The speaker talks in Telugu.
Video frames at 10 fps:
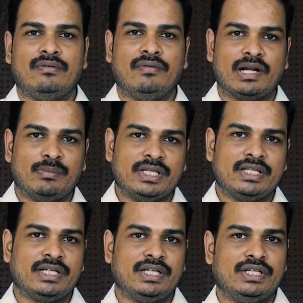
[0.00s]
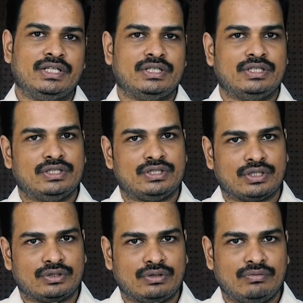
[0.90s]
వారి మీదకి
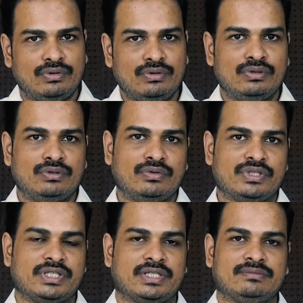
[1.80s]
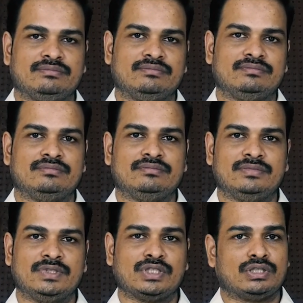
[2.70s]
శత్రువులు వచ్చారు
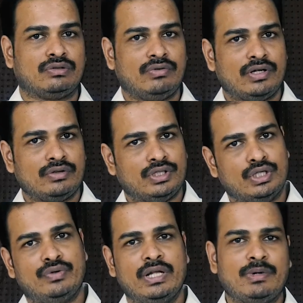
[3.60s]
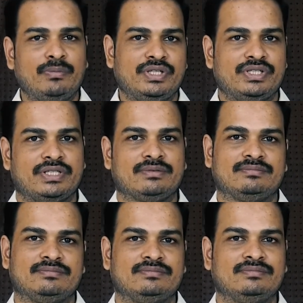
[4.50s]
శత్రువులను దేవుడే పంపించాడు
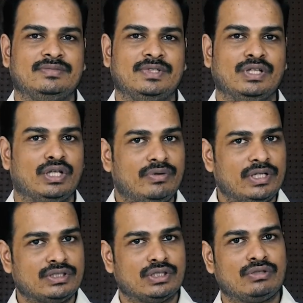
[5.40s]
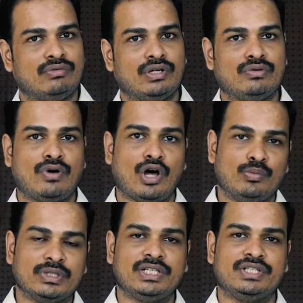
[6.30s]
దేవుడే శత్రువులకు
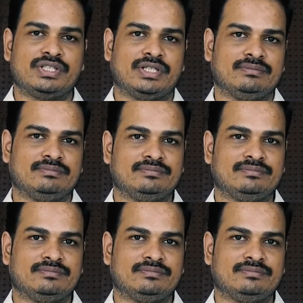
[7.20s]
అనుమతినిచ్చాడు